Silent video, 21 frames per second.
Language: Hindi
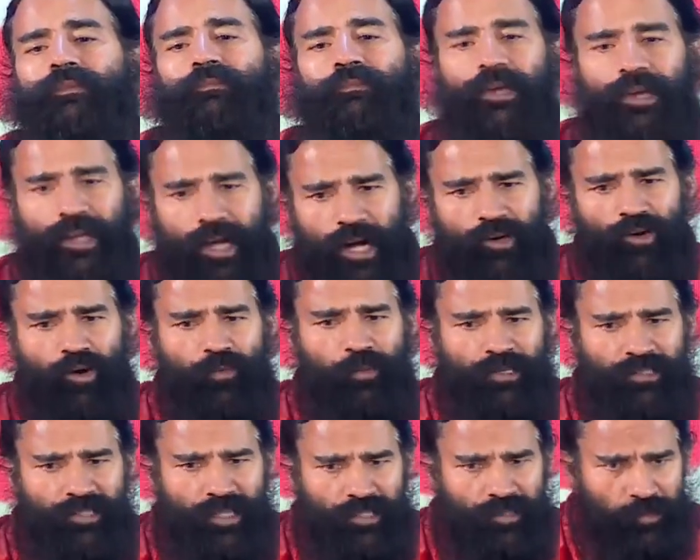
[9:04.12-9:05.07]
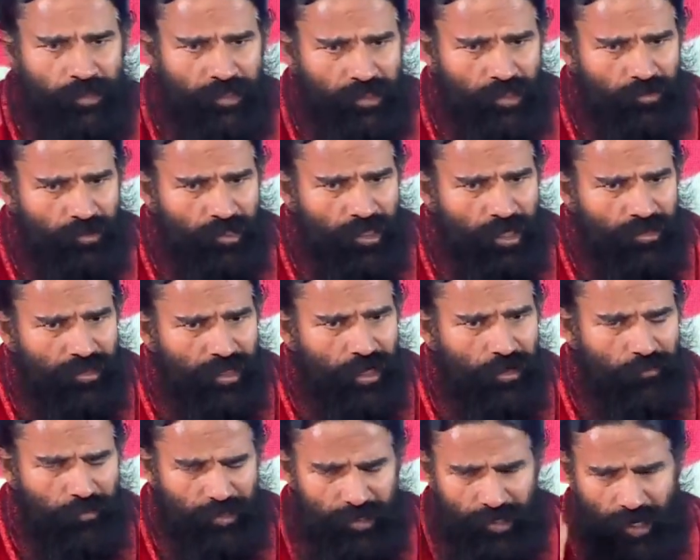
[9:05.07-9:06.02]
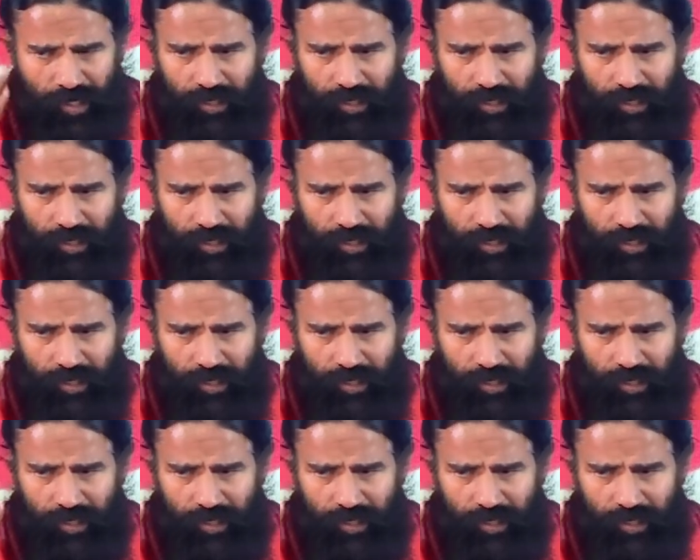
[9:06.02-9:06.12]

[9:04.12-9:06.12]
मेरे आंखों पर चश्मा क्यों नहीं आता मेरी